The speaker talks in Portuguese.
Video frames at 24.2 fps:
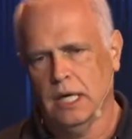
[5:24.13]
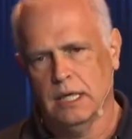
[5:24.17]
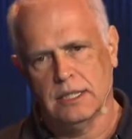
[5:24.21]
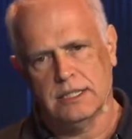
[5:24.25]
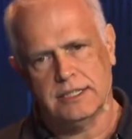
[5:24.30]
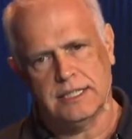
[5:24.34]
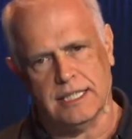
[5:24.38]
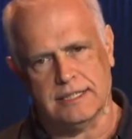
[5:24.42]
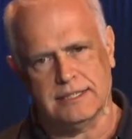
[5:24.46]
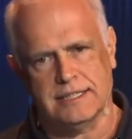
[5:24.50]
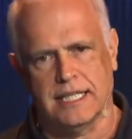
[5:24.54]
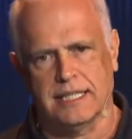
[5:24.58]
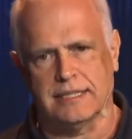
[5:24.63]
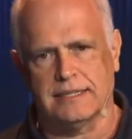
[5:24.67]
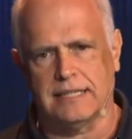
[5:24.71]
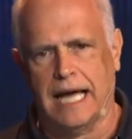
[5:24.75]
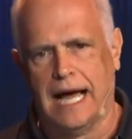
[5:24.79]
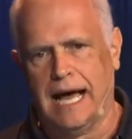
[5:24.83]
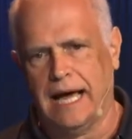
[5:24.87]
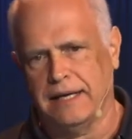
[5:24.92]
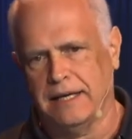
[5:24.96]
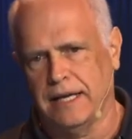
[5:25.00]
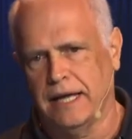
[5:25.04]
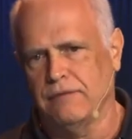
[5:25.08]
Se
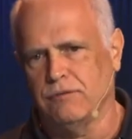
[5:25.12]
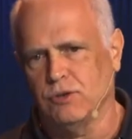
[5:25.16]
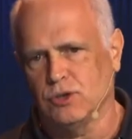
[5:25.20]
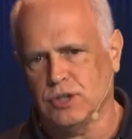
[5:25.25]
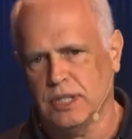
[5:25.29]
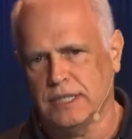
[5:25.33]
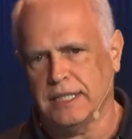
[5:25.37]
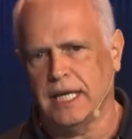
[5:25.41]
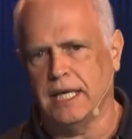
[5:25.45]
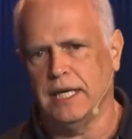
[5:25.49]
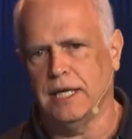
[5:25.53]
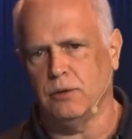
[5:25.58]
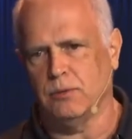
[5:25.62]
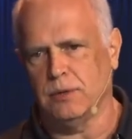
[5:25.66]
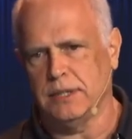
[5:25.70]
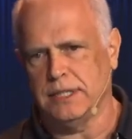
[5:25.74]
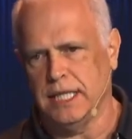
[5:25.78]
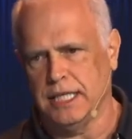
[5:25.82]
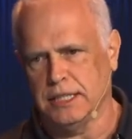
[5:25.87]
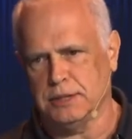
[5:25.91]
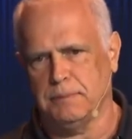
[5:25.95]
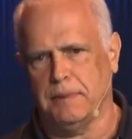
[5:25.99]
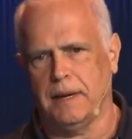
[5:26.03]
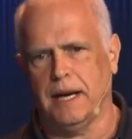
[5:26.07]
acertar, né? Você tem
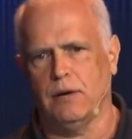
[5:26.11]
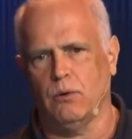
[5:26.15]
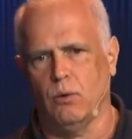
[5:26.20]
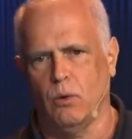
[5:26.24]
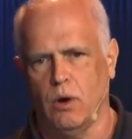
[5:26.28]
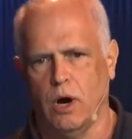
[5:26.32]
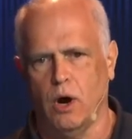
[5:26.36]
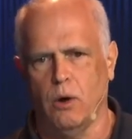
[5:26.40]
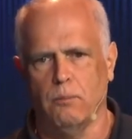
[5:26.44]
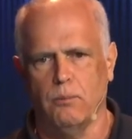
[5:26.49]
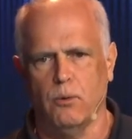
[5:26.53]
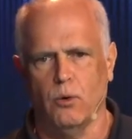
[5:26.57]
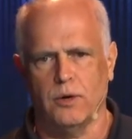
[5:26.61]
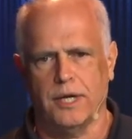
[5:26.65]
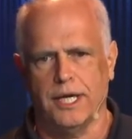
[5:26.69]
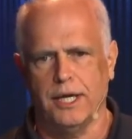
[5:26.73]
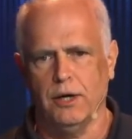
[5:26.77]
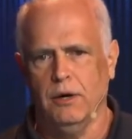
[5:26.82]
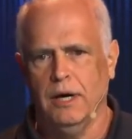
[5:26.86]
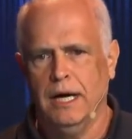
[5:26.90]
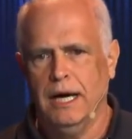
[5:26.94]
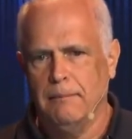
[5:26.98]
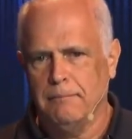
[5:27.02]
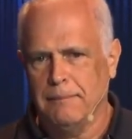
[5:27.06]
liquidez para alongar um
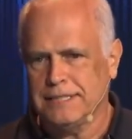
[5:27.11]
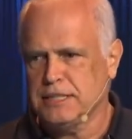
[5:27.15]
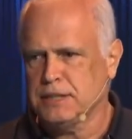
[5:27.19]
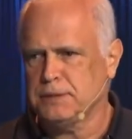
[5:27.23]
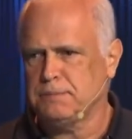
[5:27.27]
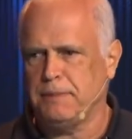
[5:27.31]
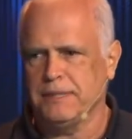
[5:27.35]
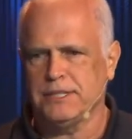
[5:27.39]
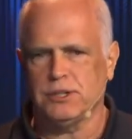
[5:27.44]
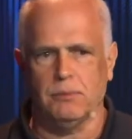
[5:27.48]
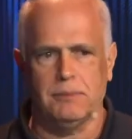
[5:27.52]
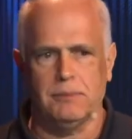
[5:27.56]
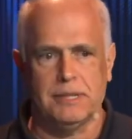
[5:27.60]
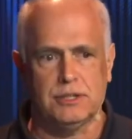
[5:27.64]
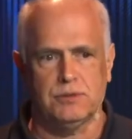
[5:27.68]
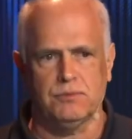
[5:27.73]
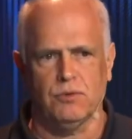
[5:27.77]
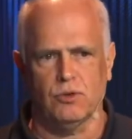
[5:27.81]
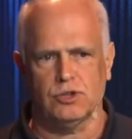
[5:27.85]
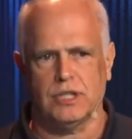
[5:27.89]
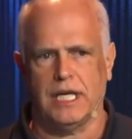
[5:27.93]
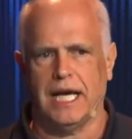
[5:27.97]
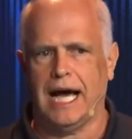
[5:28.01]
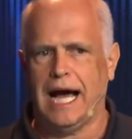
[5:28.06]
pouquinho, mas especialmente se
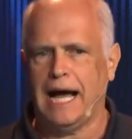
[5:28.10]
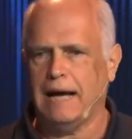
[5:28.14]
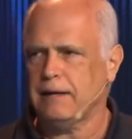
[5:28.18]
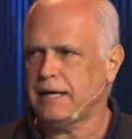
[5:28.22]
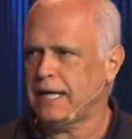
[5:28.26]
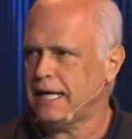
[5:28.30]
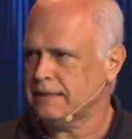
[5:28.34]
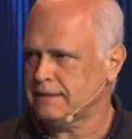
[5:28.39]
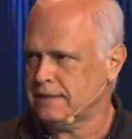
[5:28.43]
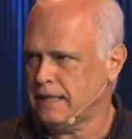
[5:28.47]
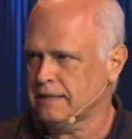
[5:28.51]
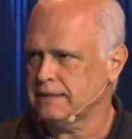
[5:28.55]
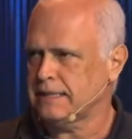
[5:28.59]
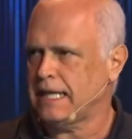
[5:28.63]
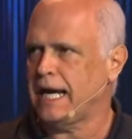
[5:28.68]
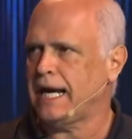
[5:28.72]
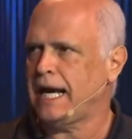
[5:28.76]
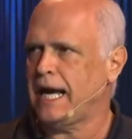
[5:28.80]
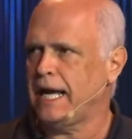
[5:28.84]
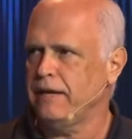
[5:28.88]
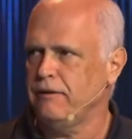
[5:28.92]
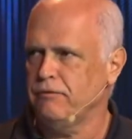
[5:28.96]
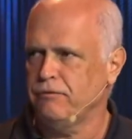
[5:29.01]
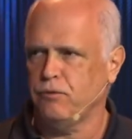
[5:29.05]
você errar, tentar
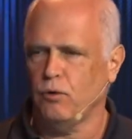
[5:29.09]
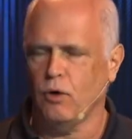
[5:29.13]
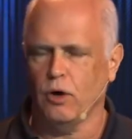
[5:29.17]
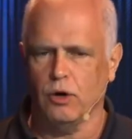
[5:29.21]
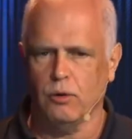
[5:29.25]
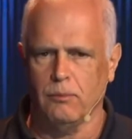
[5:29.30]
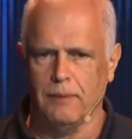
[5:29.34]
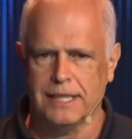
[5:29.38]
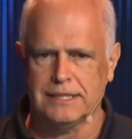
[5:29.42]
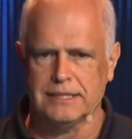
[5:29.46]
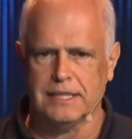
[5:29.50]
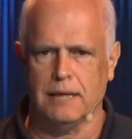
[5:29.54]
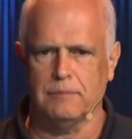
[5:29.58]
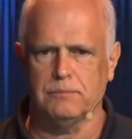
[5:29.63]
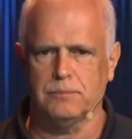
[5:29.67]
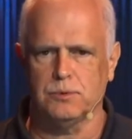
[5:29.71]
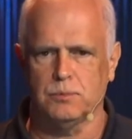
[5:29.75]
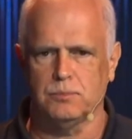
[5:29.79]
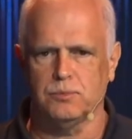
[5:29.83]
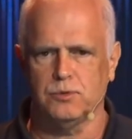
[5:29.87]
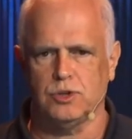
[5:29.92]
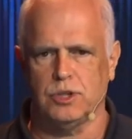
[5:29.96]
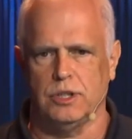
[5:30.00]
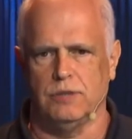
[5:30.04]
cair fora o mais rápido
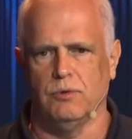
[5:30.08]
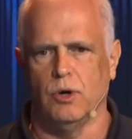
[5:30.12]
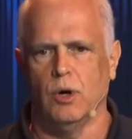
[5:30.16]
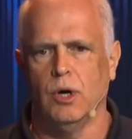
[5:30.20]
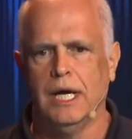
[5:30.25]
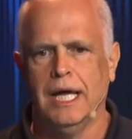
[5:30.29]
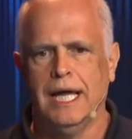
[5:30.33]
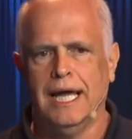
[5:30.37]
possível.